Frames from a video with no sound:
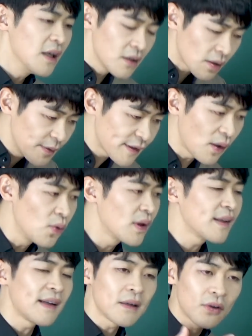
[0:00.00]
여러분이
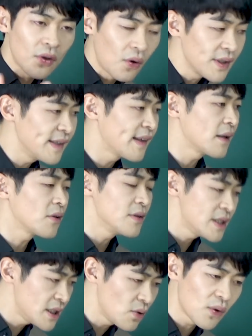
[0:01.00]
서울에 살건 어디 살건
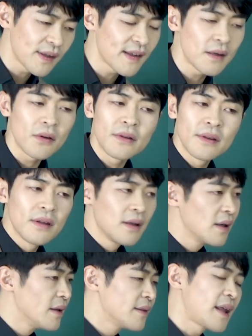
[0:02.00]
시골에 살건
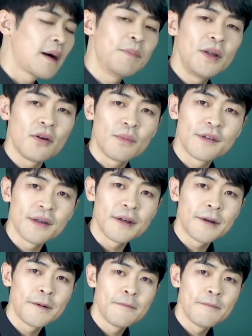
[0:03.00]
다 필요 없어요.